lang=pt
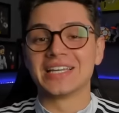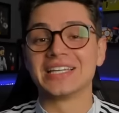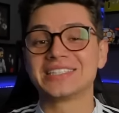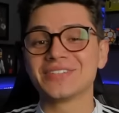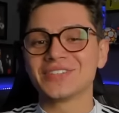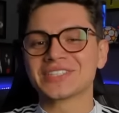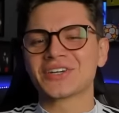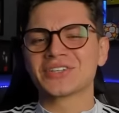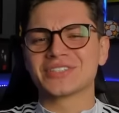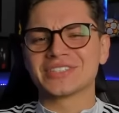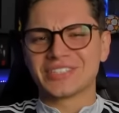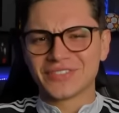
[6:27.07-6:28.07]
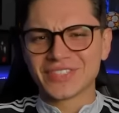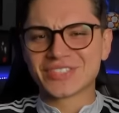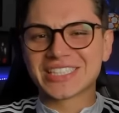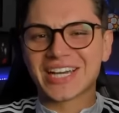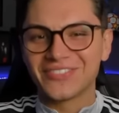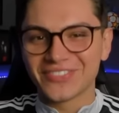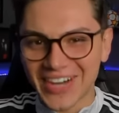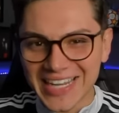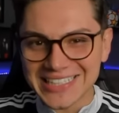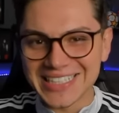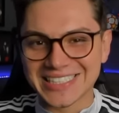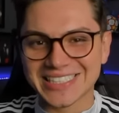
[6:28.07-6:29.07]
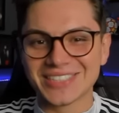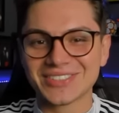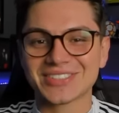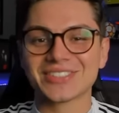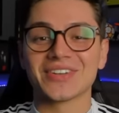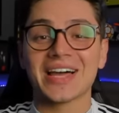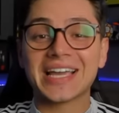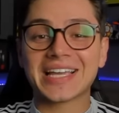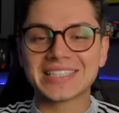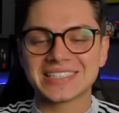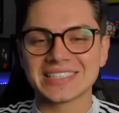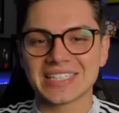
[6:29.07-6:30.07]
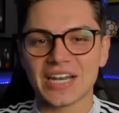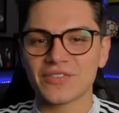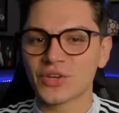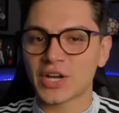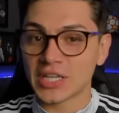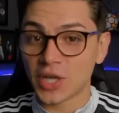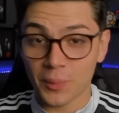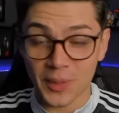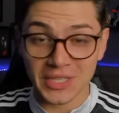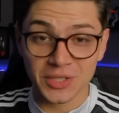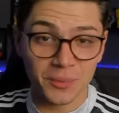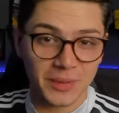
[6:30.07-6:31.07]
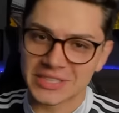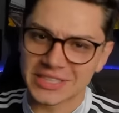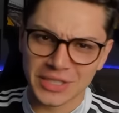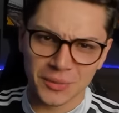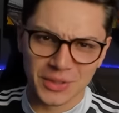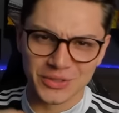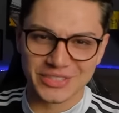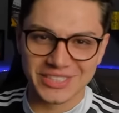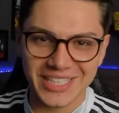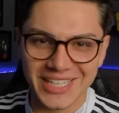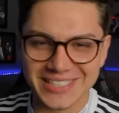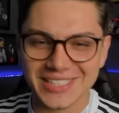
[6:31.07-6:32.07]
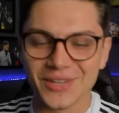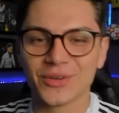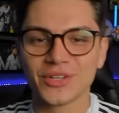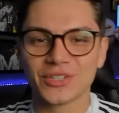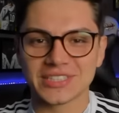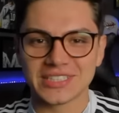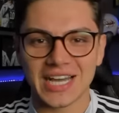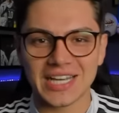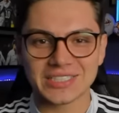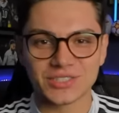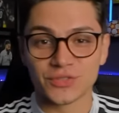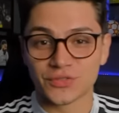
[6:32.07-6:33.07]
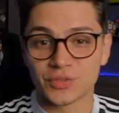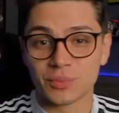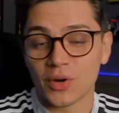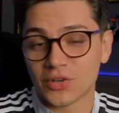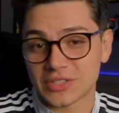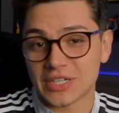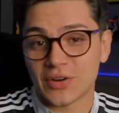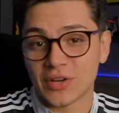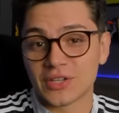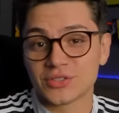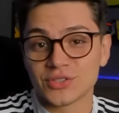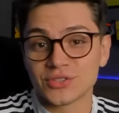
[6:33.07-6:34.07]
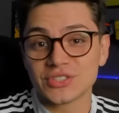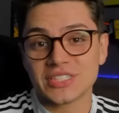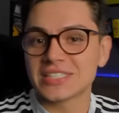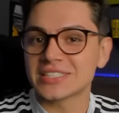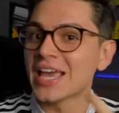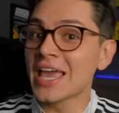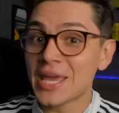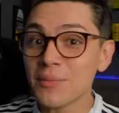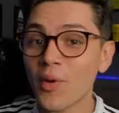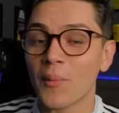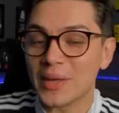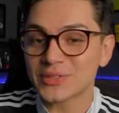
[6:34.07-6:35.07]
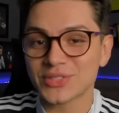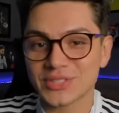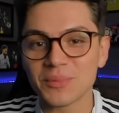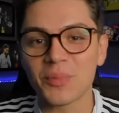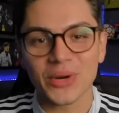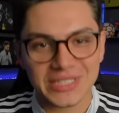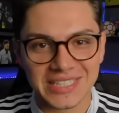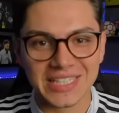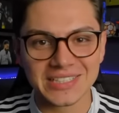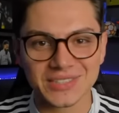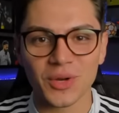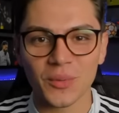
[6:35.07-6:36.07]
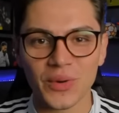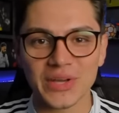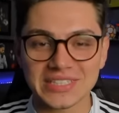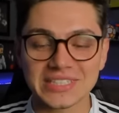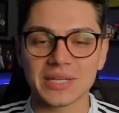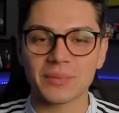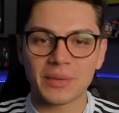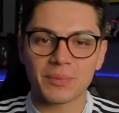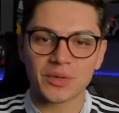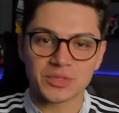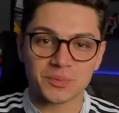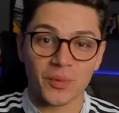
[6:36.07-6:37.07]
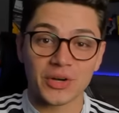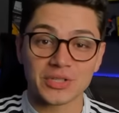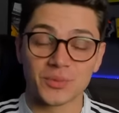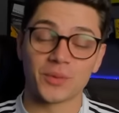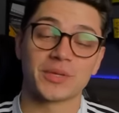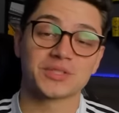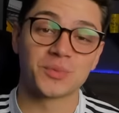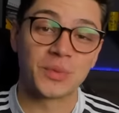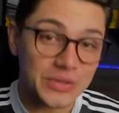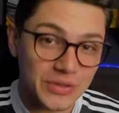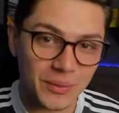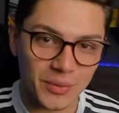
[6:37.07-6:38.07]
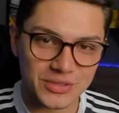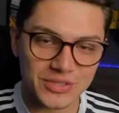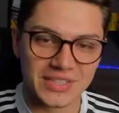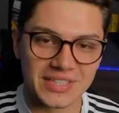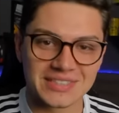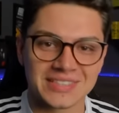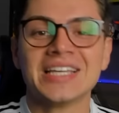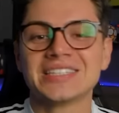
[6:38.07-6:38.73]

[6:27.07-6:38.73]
E se você gostou desse vídeo, já vai deixando o seu like e se inscreve no canal para não perder nenhuma notícia, curiosidade do futebol que eu trago aqui todos os dias e momentos importantes como esse também pro esporte, momentos muito emocionantes.